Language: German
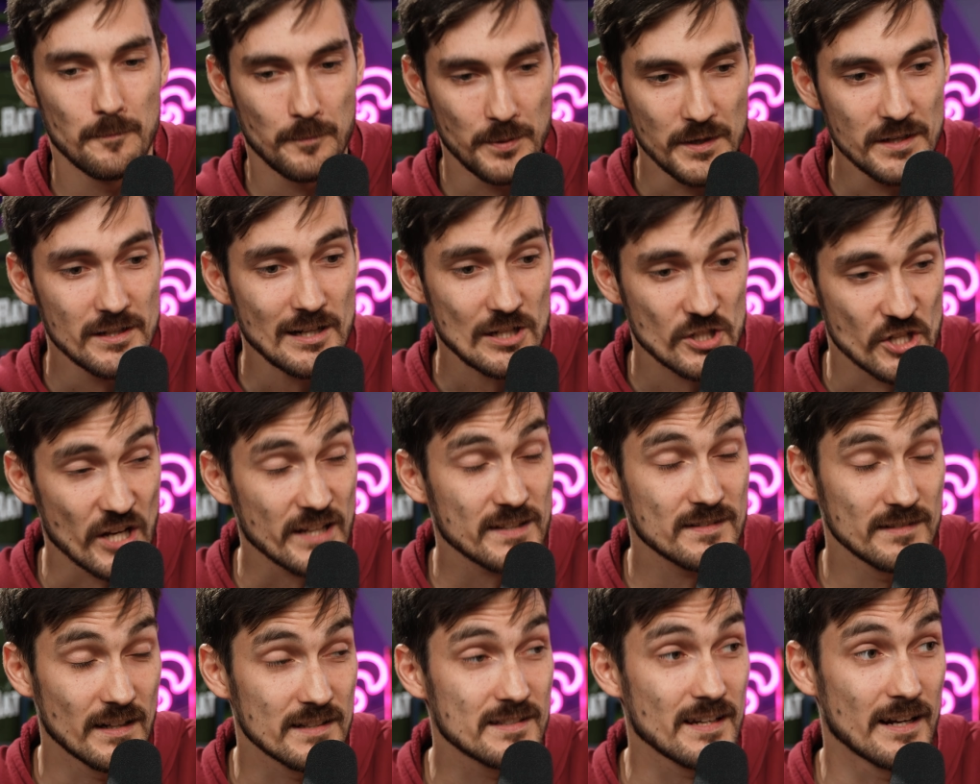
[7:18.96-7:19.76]
Peter
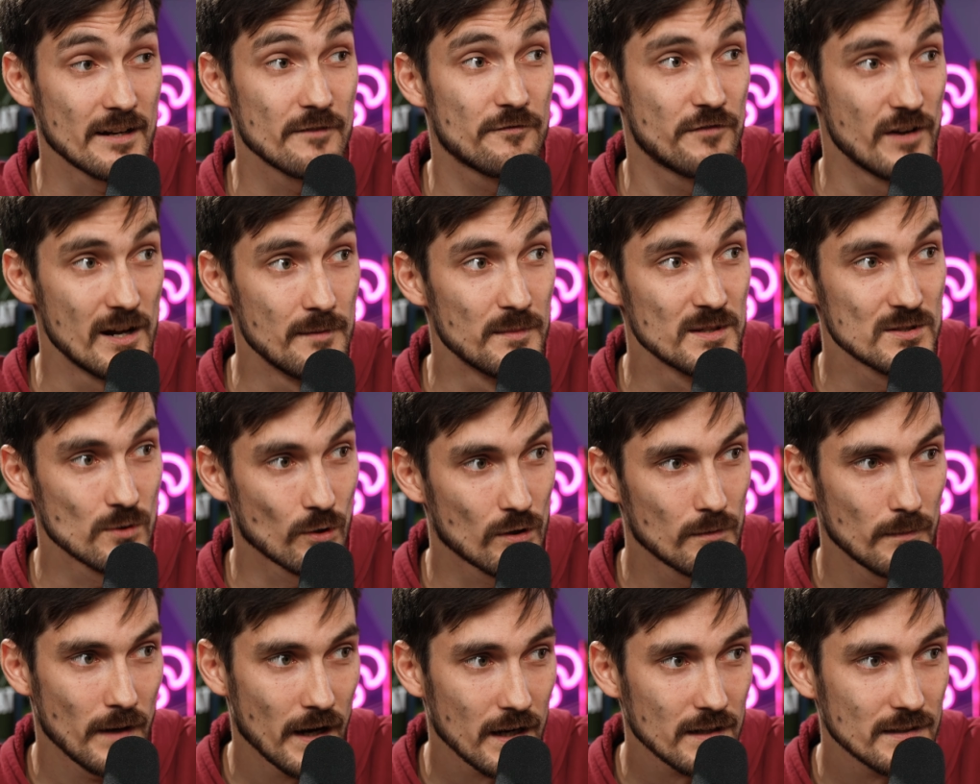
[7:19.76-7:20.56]
Jackson hat seine Filme
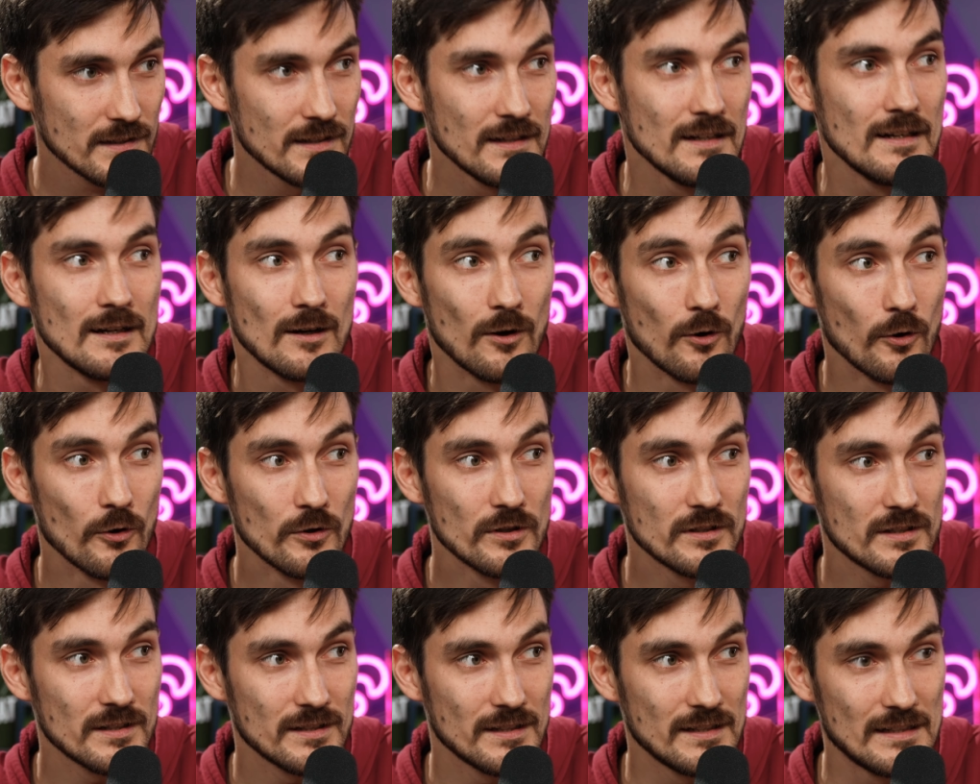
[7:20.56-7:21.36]
so gemacht
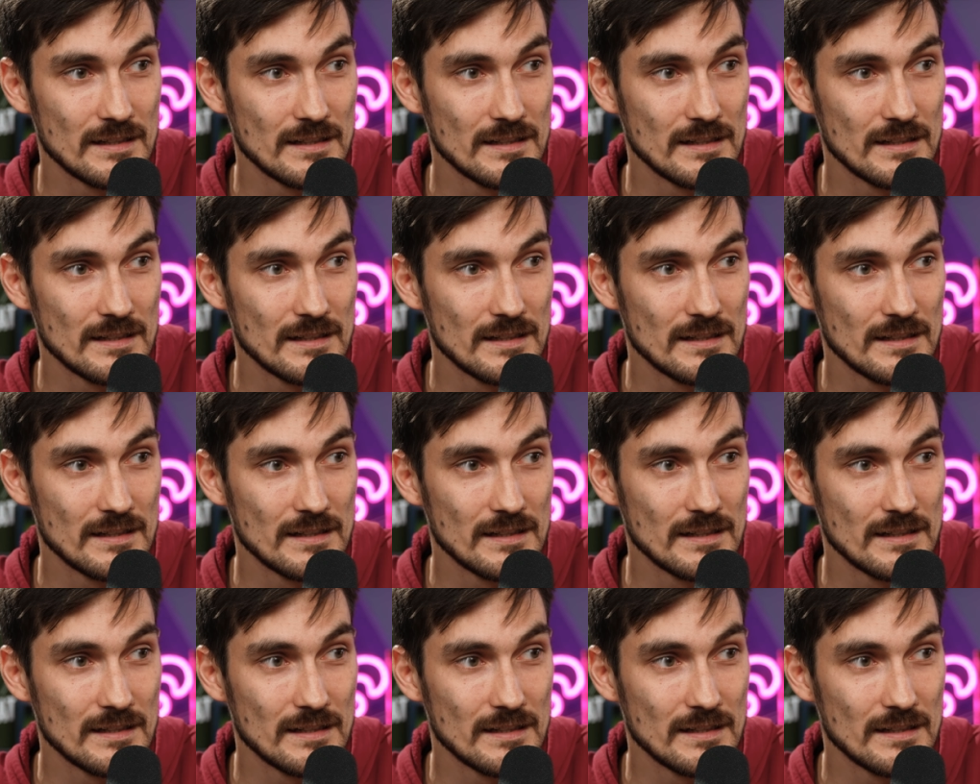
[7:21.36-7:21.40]
und